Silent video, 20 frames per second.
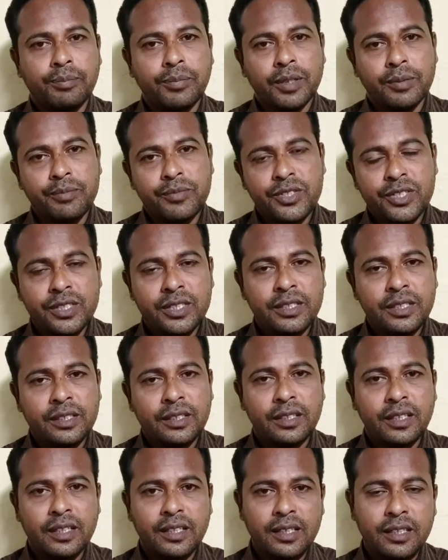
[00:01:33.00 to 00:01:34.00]
पबजी
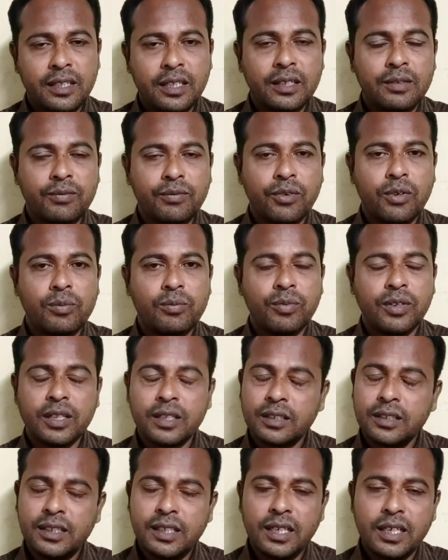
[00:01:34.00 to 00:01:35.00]
ने ही कंफर्म
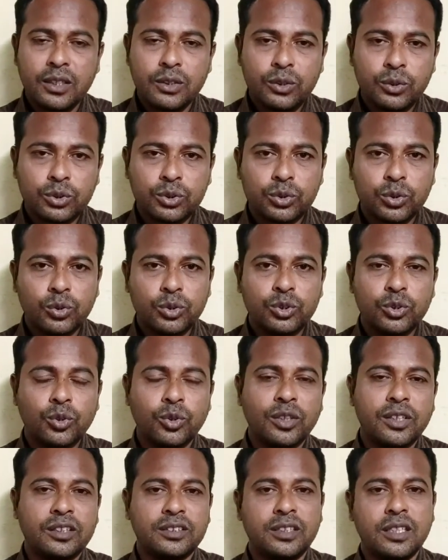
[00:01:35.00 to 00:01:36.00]
कर दिया है दोस्तों
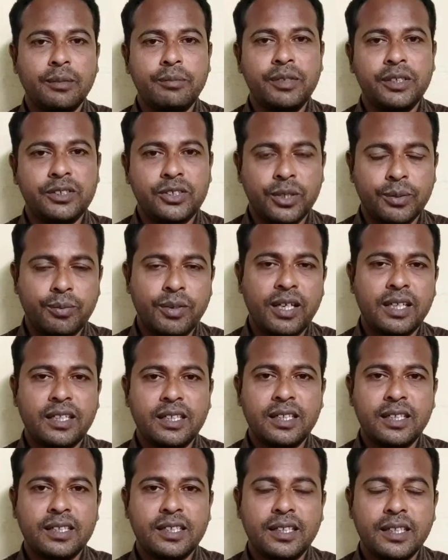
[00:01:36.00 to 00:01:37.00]
जो कि इसे अभी छुपा
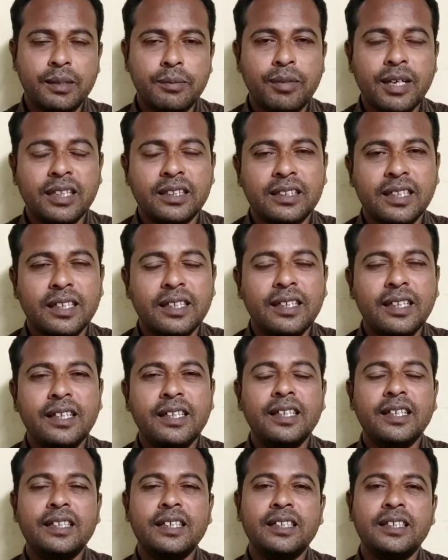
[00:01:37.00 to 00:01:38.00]
के रखने की बात कही गई
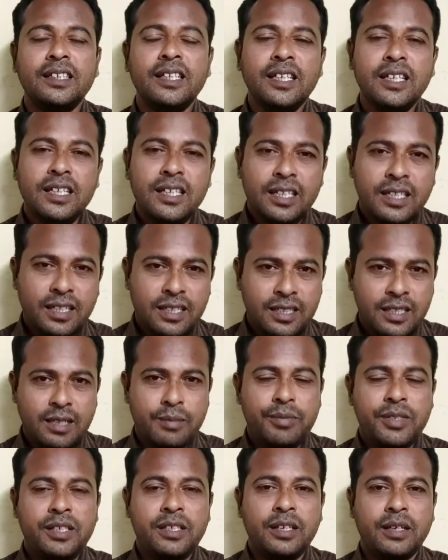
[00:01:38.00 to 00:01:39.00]
है कि ये
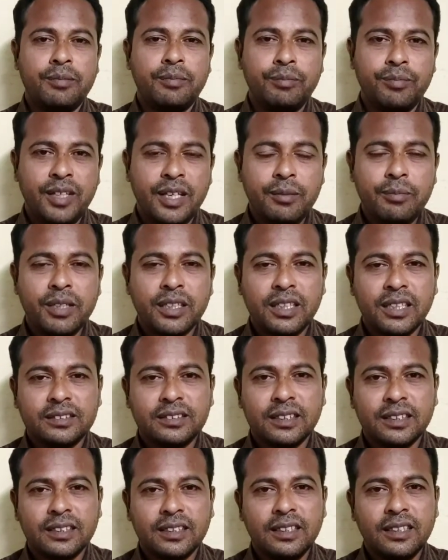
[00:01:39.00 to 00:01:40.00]
अभी हम नहीं बता
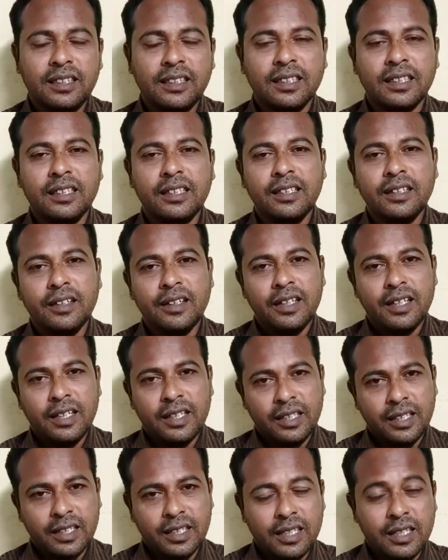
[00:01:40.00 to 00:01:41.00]
सकते लेकिन
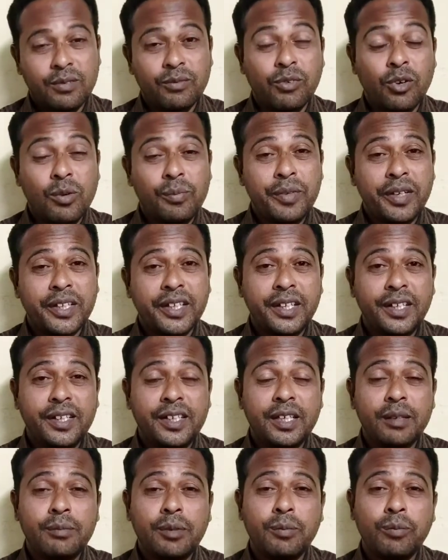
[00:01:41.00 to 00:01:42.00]
ये कंफर्म है कि
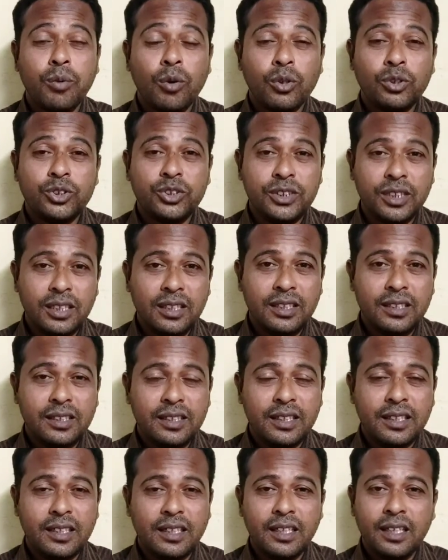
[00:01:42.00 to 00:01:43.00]
इंडिया में बहुत जल्द
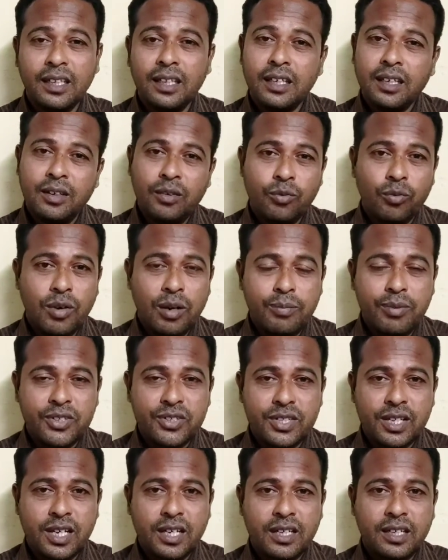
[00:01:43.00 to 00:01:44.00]
ये
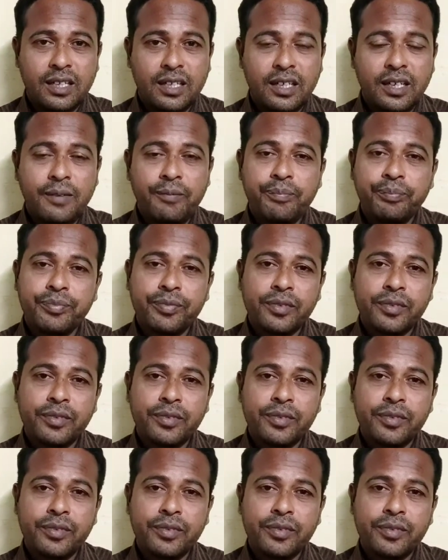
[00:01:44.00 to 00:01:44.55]
वापस आ रहा